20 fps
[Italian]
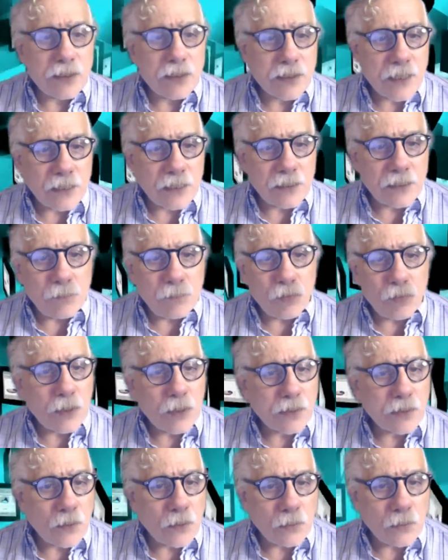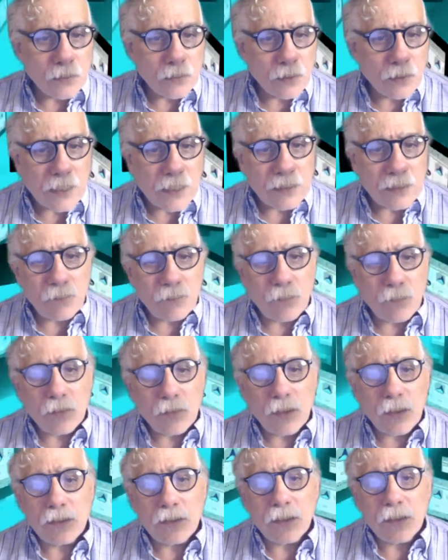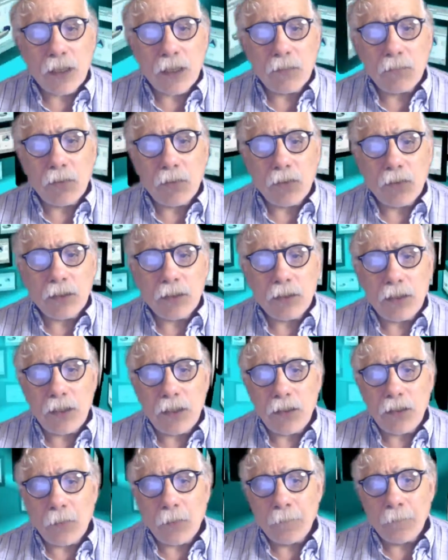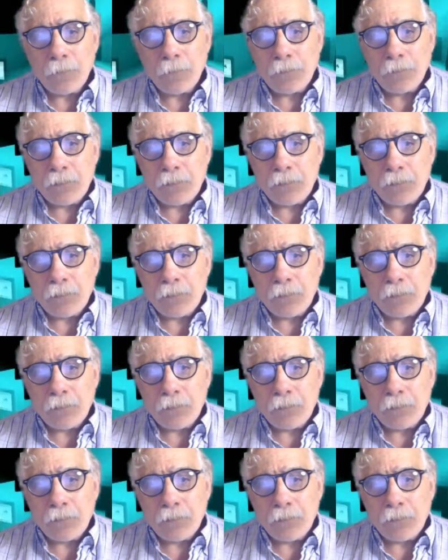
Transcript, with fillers: registrati in Puglia secondo i dati forniti dal bollettino